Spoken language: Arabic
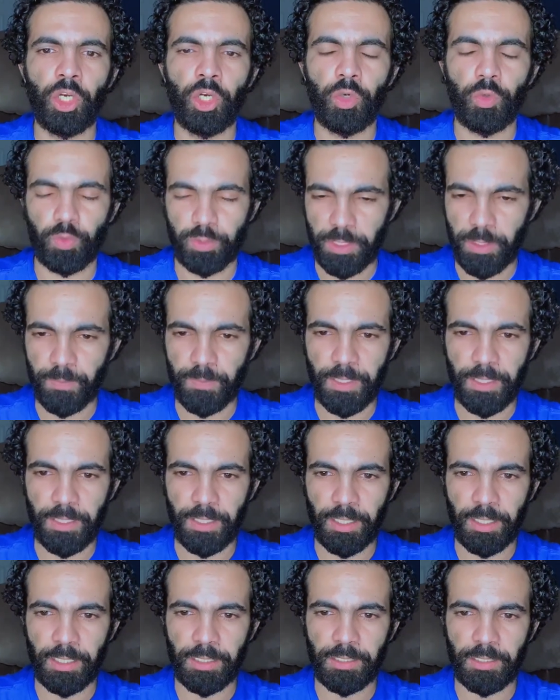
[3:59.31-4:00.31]
وتبدأ
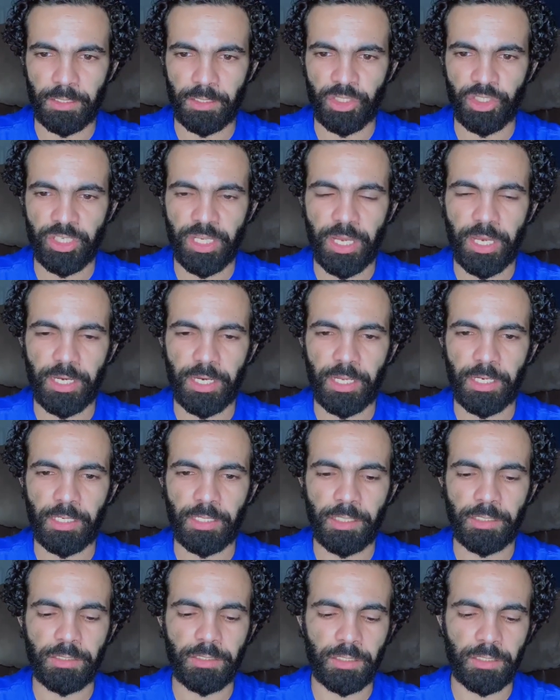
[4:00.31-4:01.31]
انك انت تشتغل على
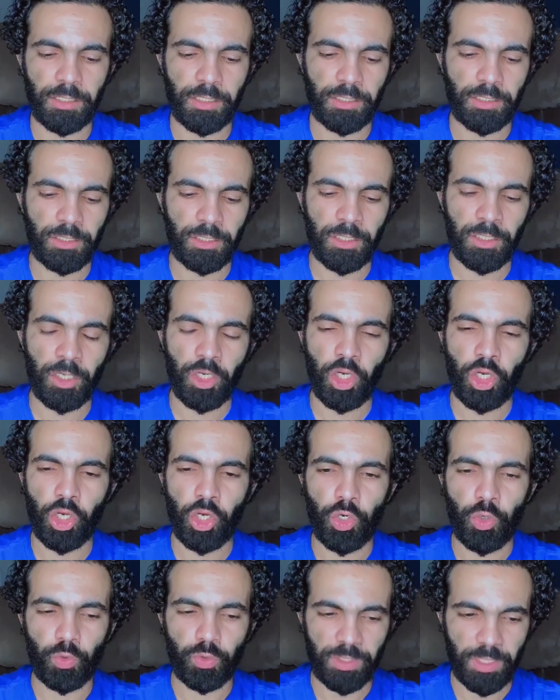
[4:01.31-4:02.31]
الانترنت
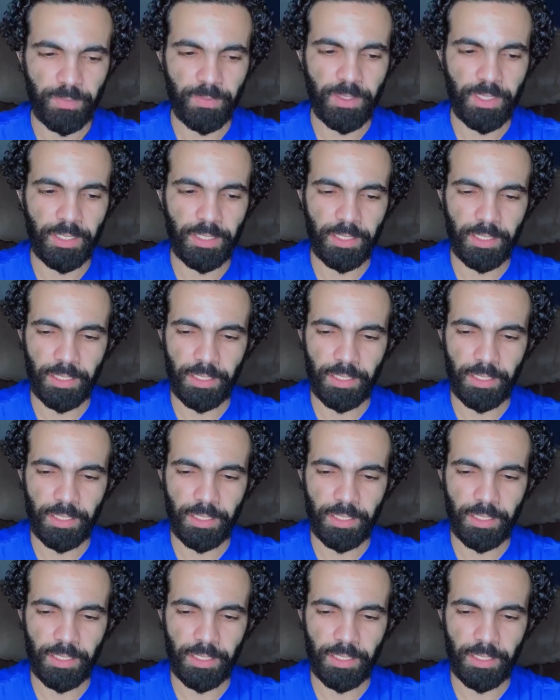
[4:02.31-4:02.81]
وتبدأ انك